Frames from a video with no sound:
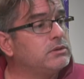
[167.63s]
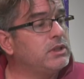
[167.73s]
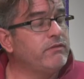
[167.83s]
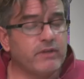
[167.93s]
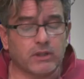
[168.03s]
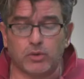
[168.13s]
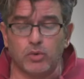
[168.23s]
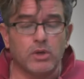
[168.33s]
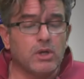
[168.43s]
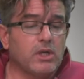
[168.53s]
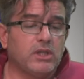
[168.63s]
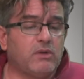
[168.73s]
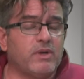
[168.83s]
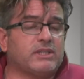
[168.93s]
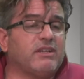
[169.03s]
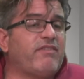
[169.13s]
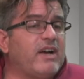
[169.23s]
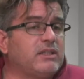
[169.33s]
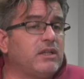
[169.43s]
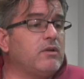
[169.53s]
in virtù di questa
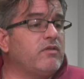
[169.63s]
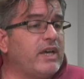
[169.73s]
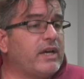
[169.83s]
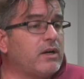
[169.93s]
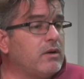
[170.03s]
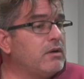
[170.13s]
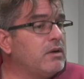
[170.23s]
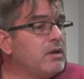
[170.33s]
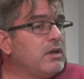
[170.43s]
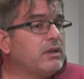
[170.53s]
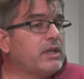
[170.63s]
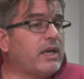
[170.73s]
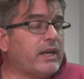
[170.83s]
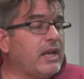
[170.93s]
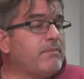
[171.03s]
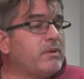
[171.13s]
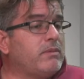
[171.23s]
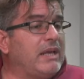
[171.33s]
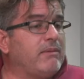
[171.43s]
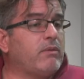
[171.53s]
FAC del governo che crea il
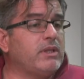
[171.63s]
problema,